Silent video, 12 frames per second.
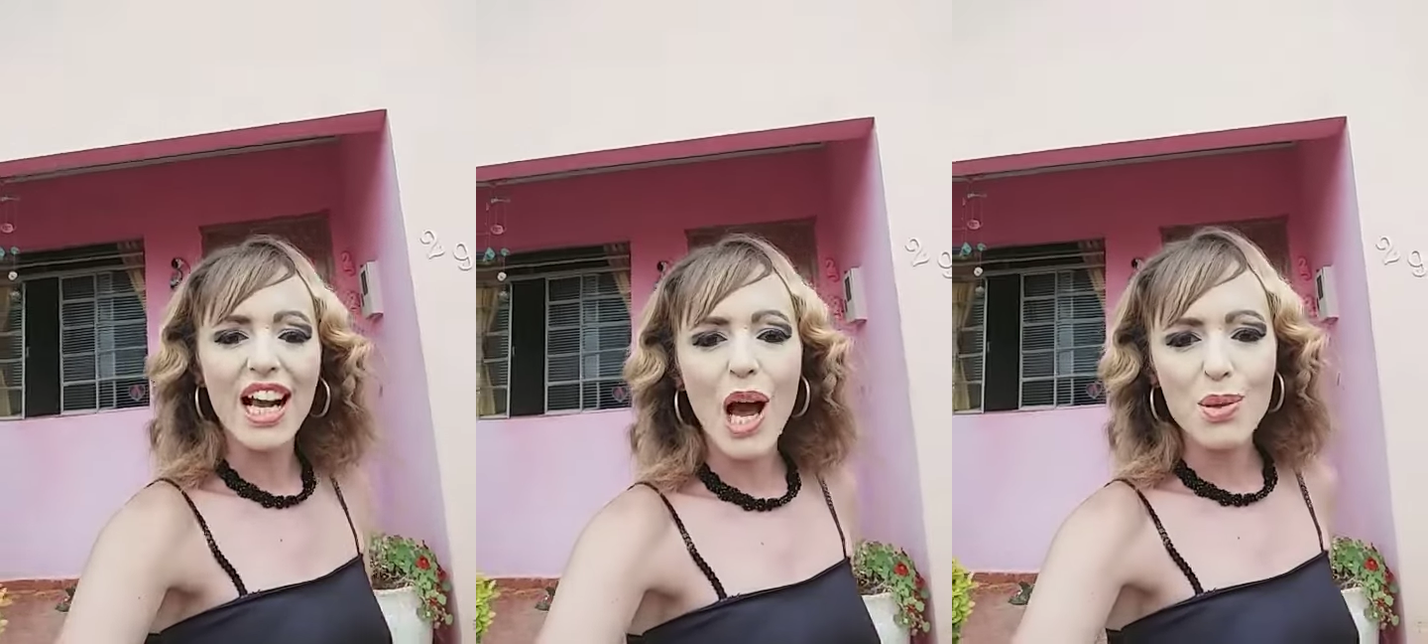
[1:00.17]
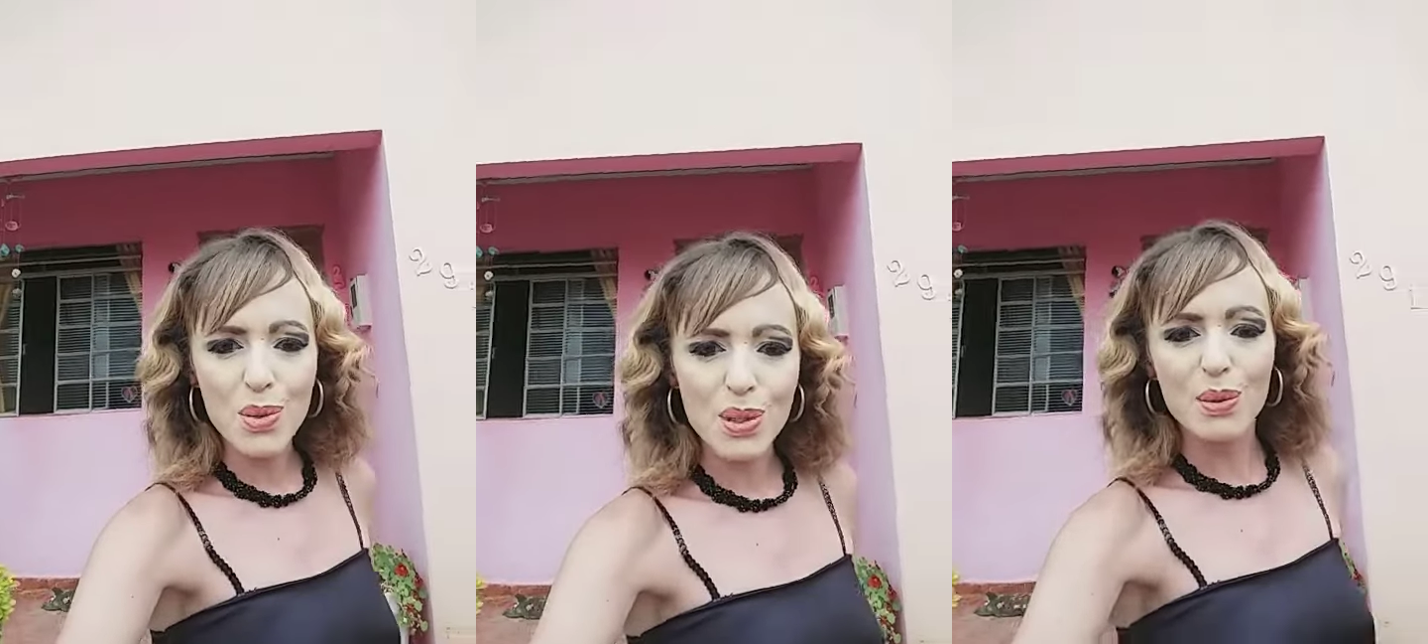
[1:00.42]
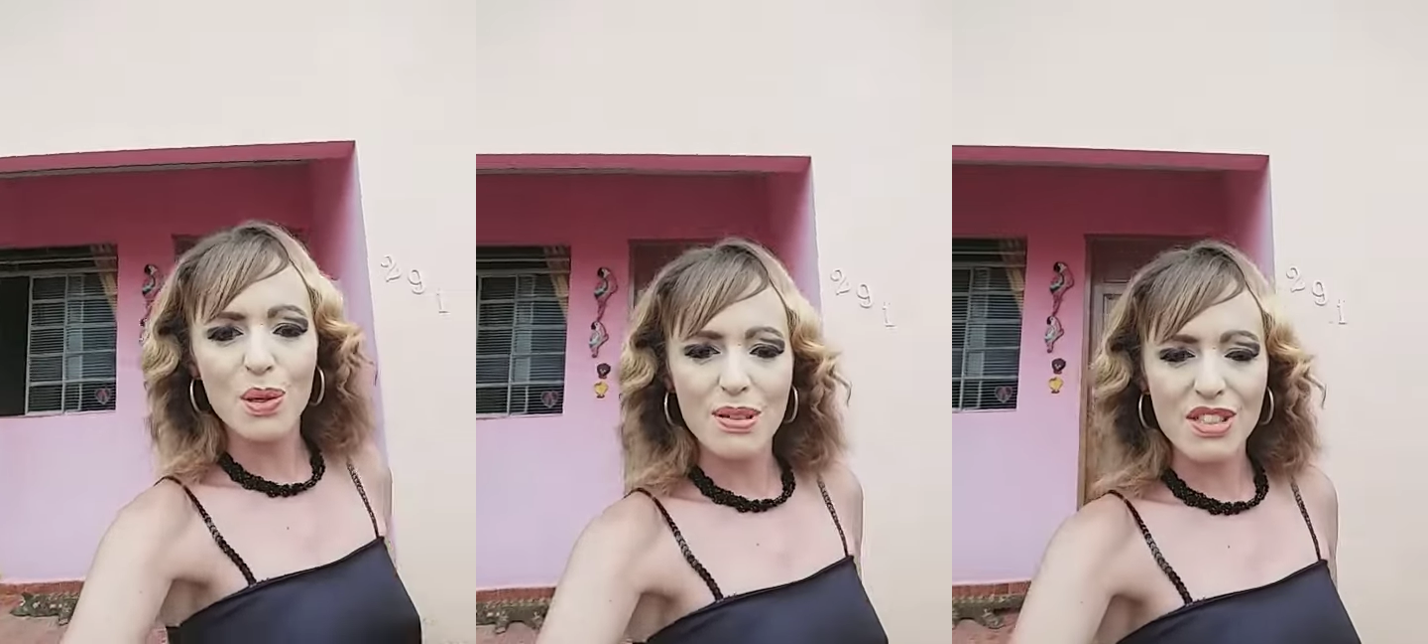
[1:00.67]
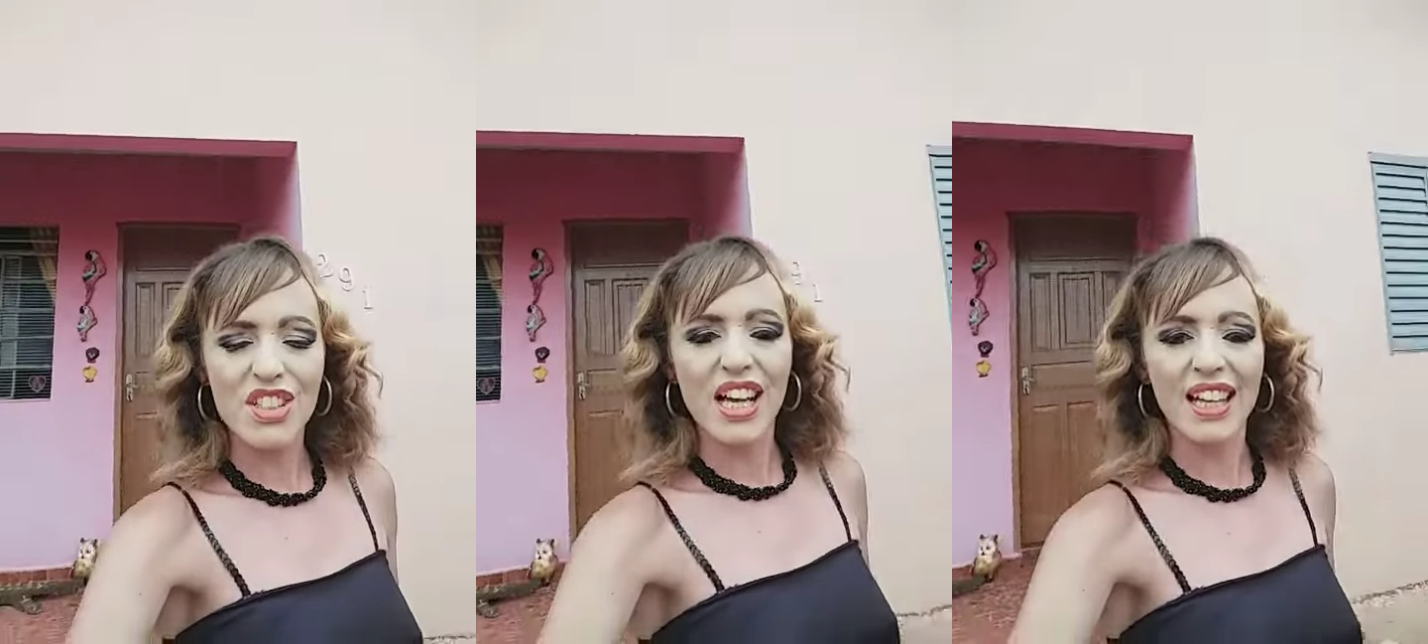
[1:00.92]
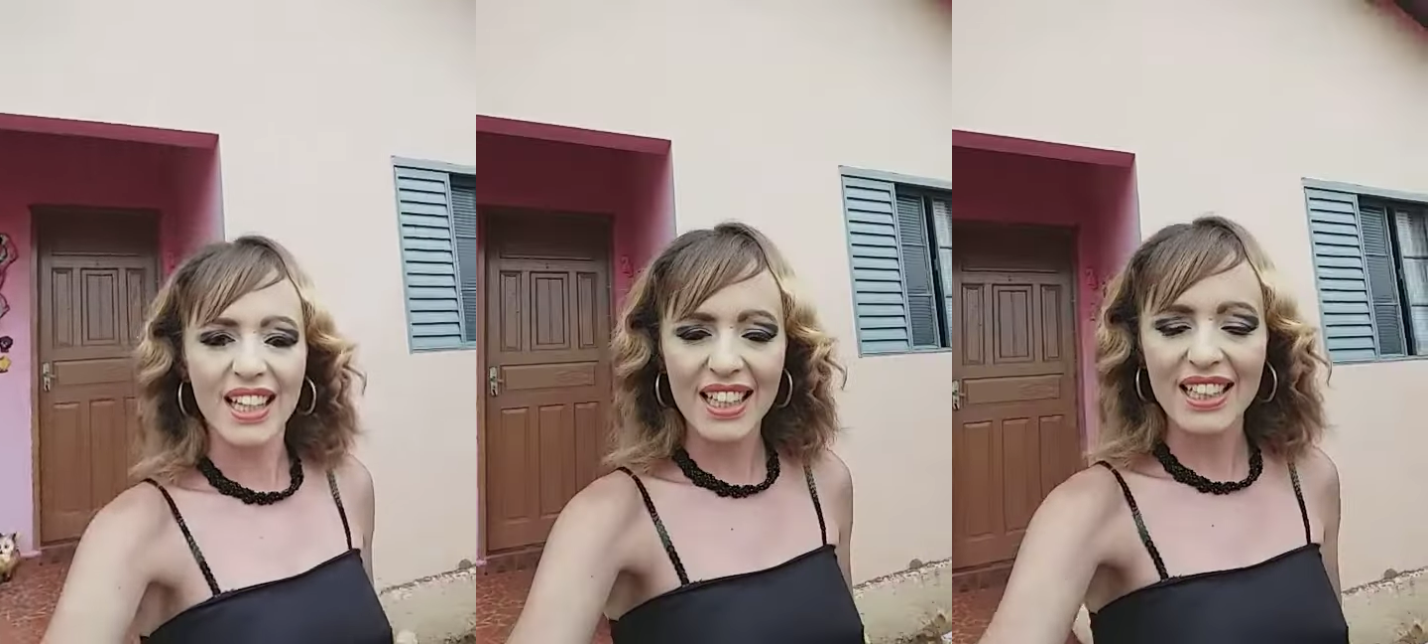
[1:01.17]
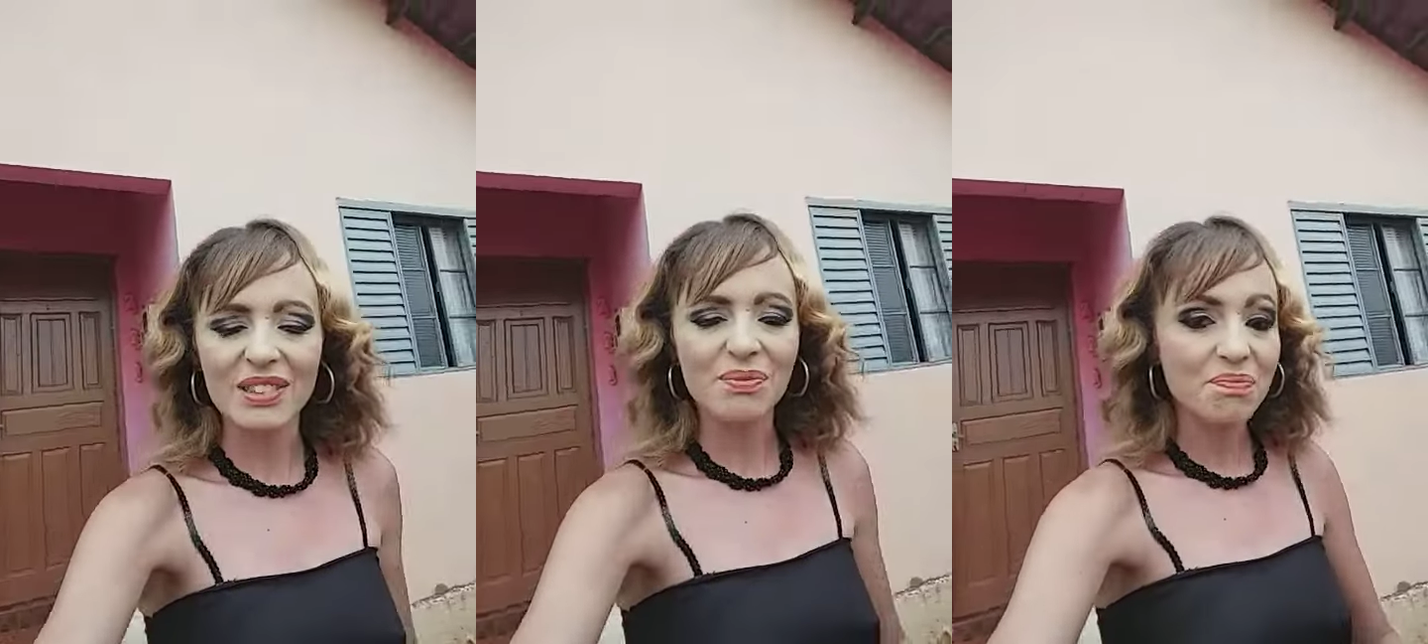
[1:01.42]
Caltrin no começo de
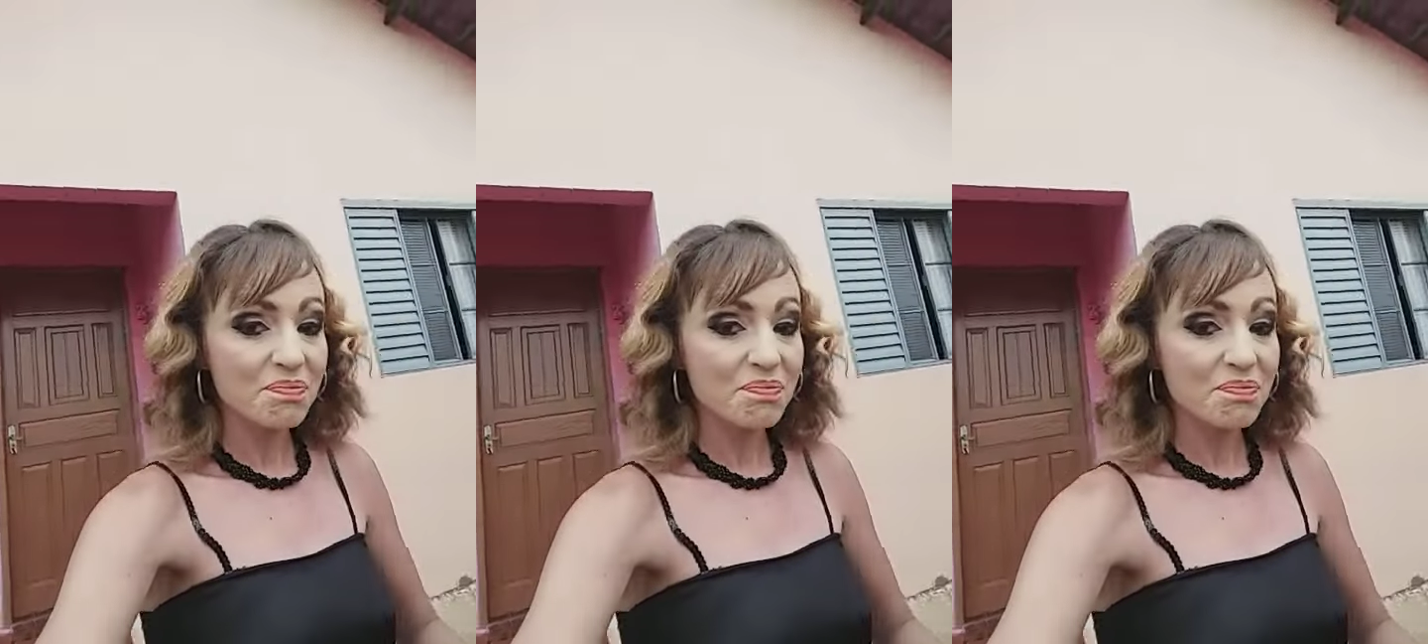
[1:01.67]
carreira.